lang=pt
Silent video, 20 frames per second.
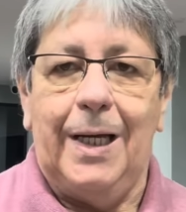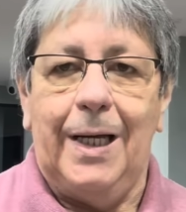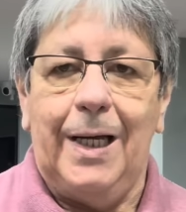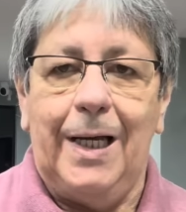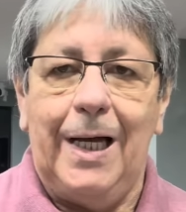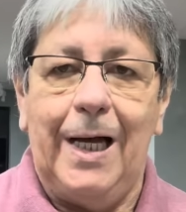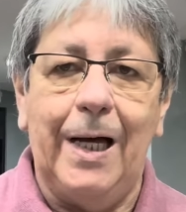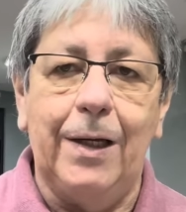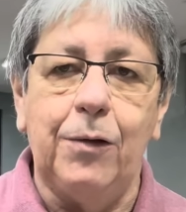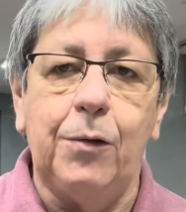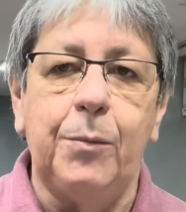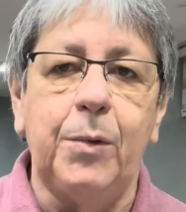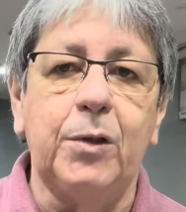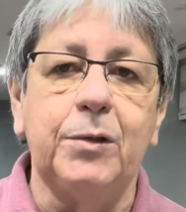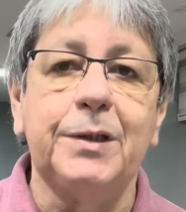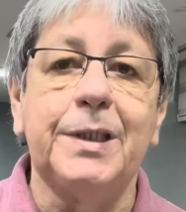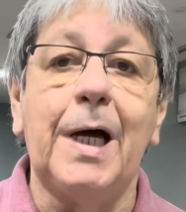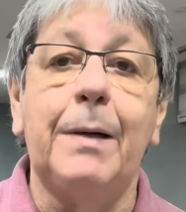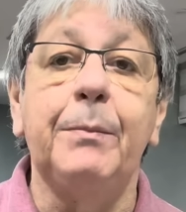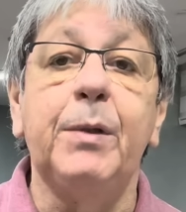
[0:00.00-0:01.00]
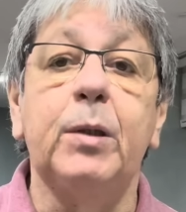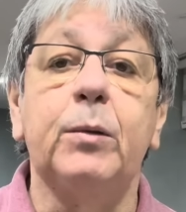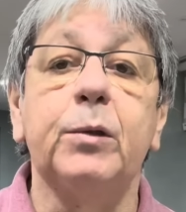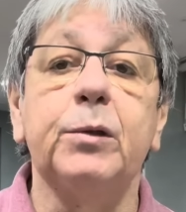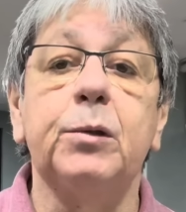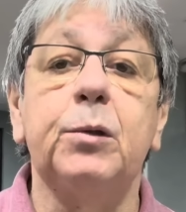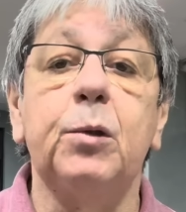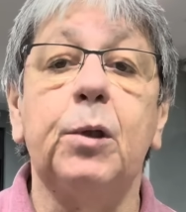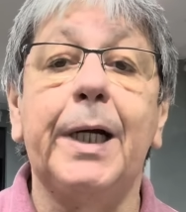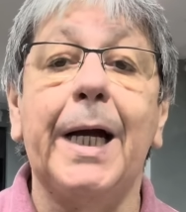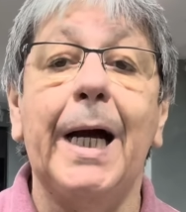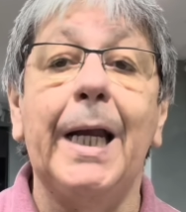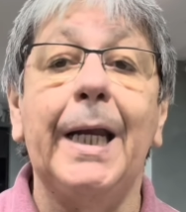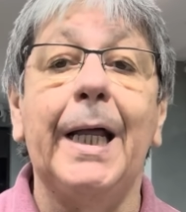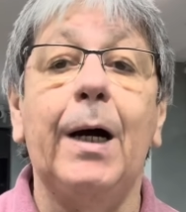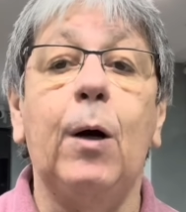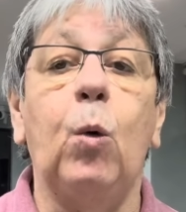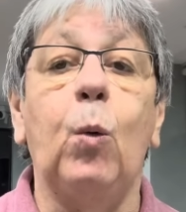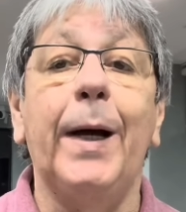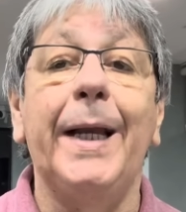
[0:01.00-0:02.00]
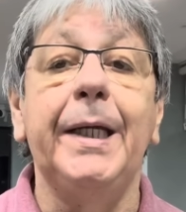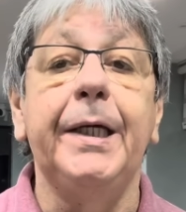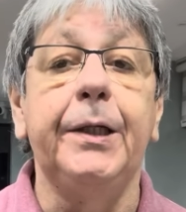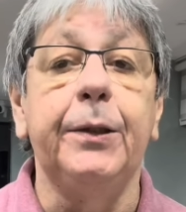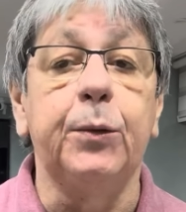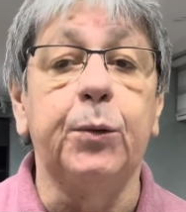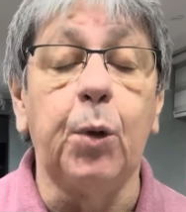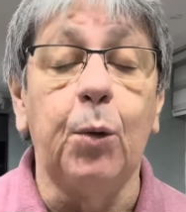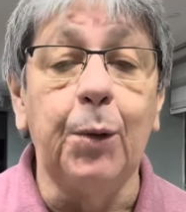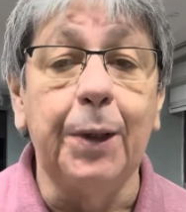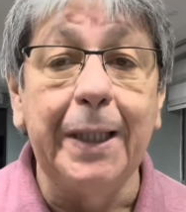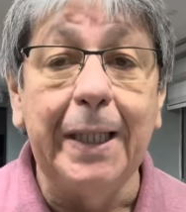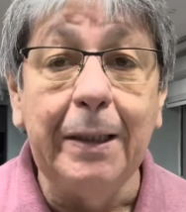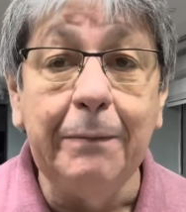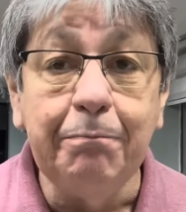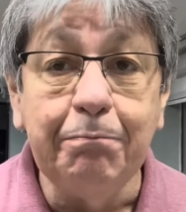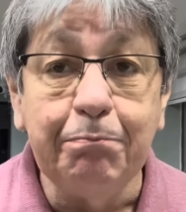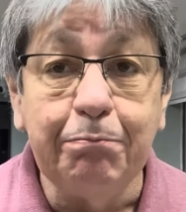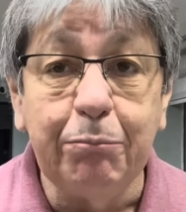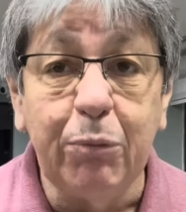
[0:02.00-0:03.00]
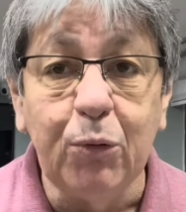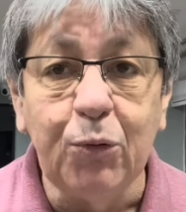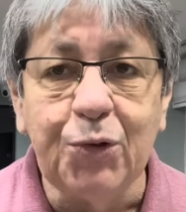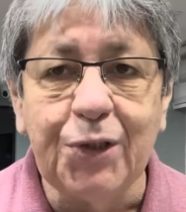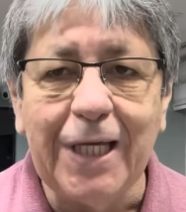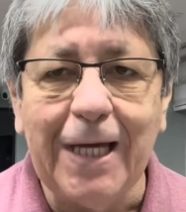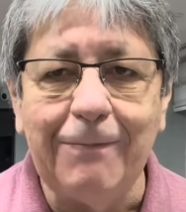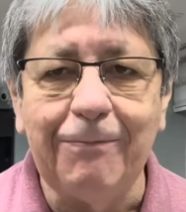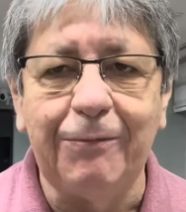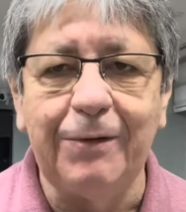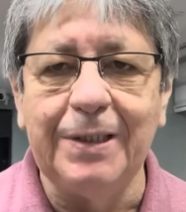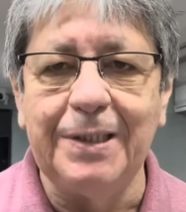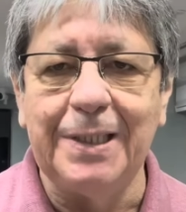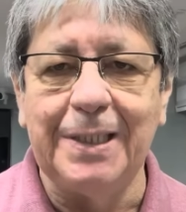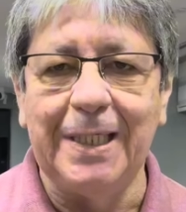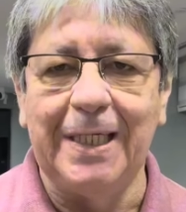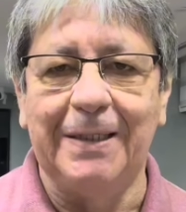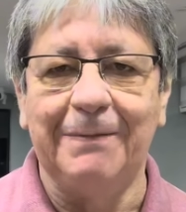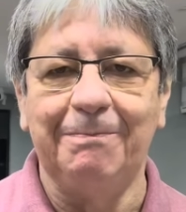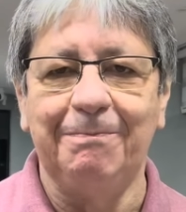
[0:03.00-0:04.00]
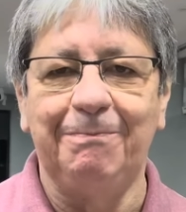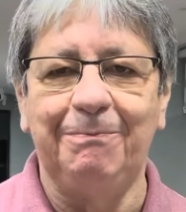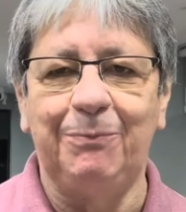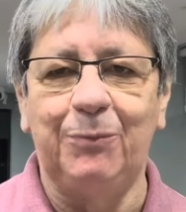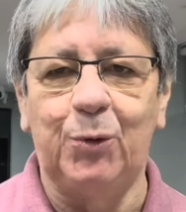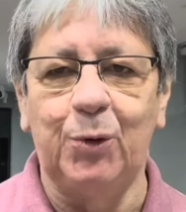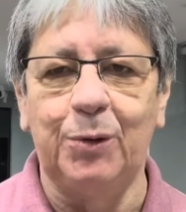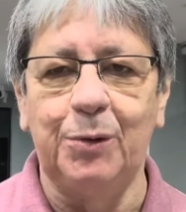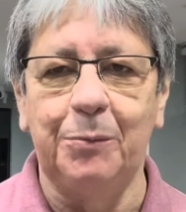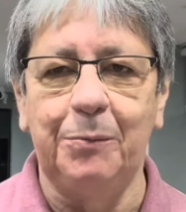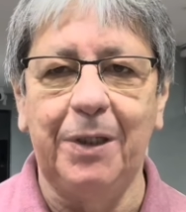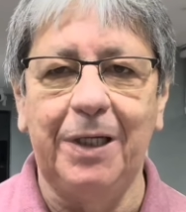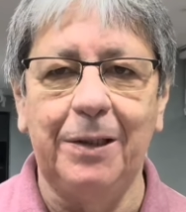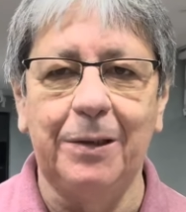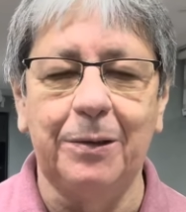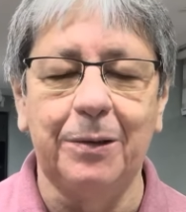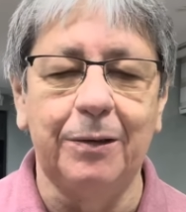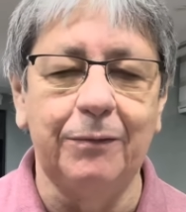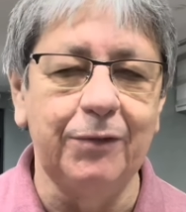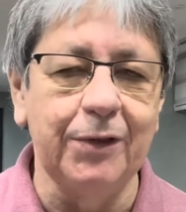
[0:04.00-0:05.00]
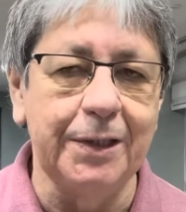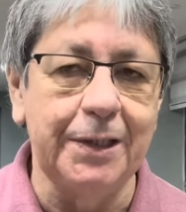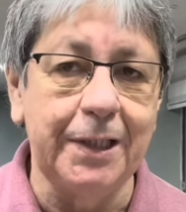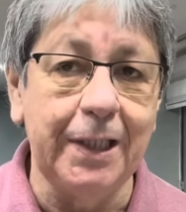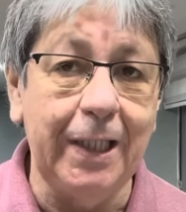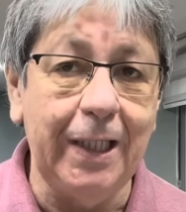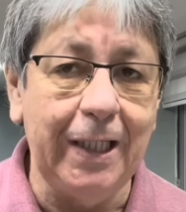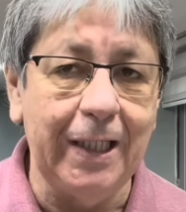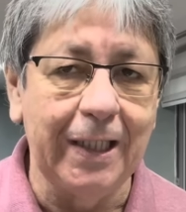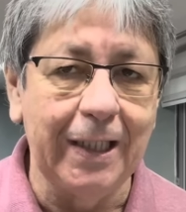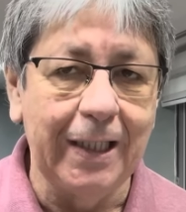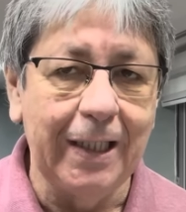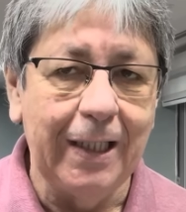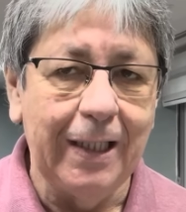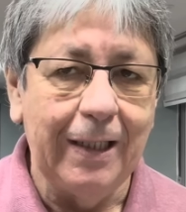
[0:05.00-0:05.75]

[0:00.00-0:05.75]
Alô, meus amigos do canal Wellington Campos FC, tudo bem com você?